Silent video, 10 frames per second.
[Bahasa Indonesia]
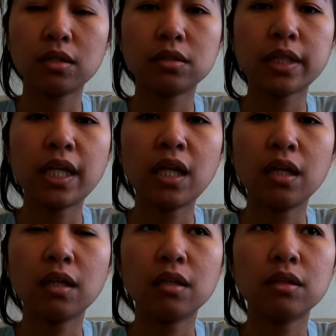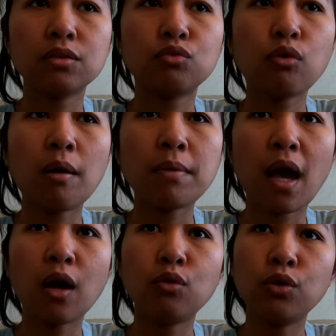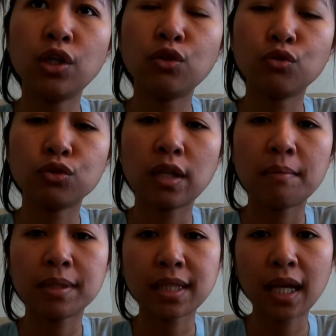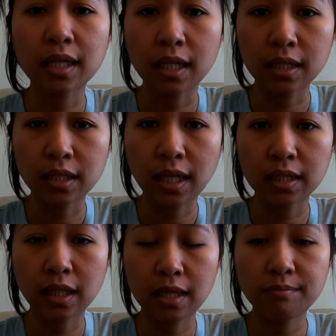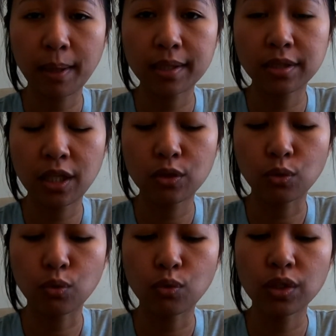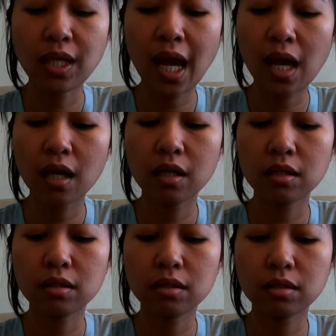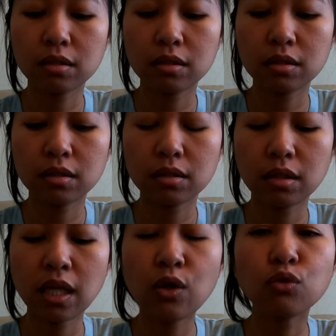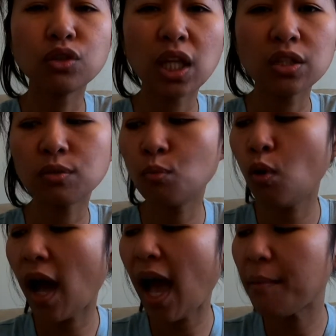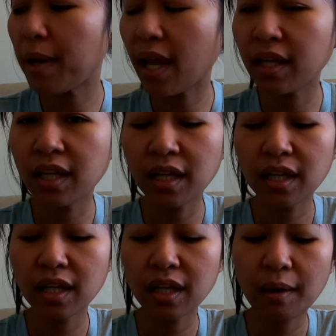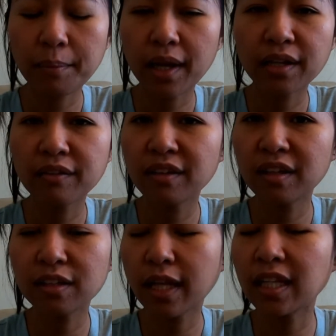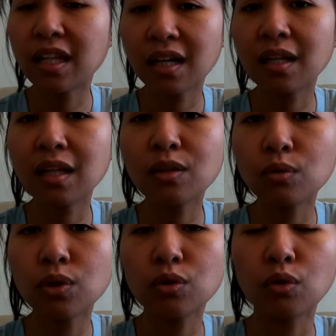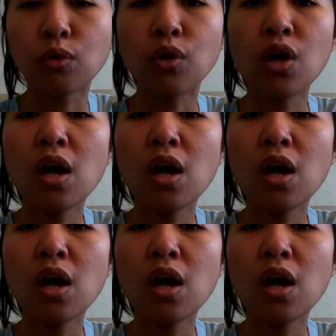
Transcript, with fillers: jadi suami aku itu selama sakit kena terinfeksi itu dia ngikutin semua apa yang di apa yang di internet itu gitu loh